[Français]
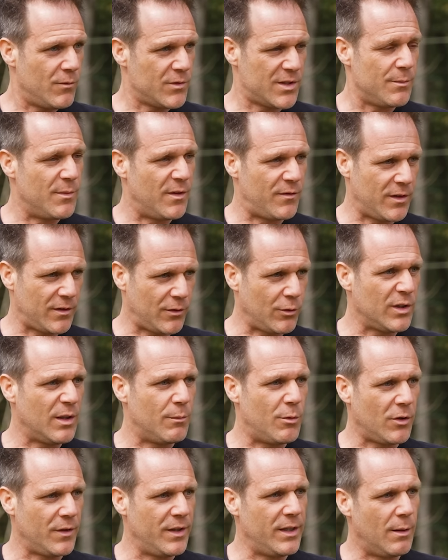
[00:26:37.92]
C'est ma façon
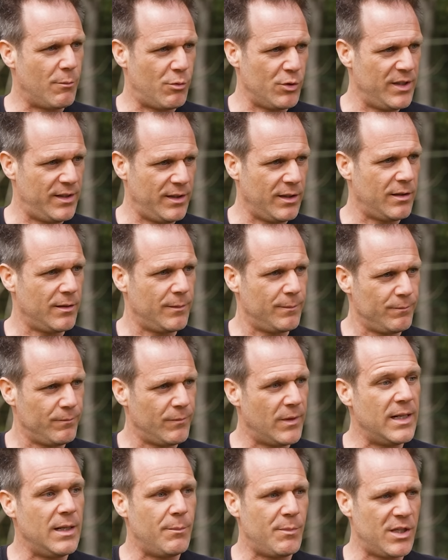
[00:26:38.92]
d'aborder la politique,
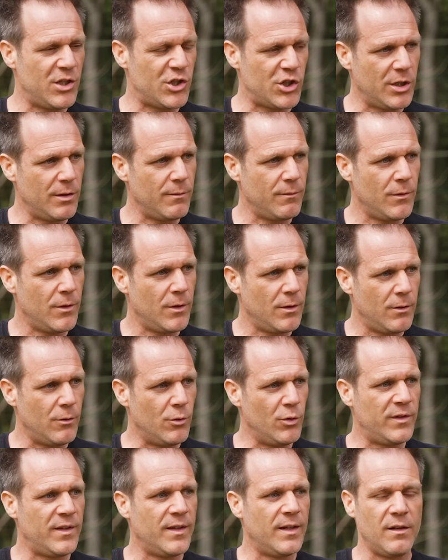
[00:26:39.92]
les piéger.
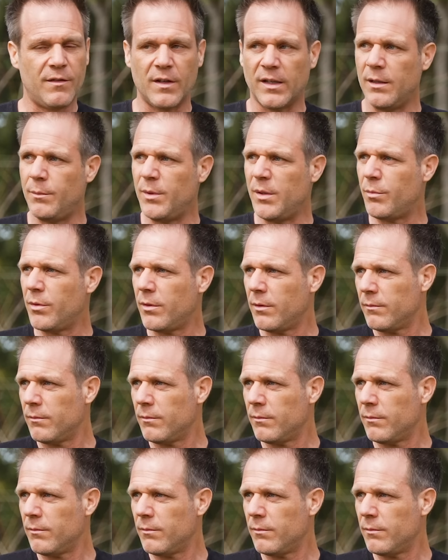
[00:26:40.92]
Eux, c'est d'aller faire des pipes.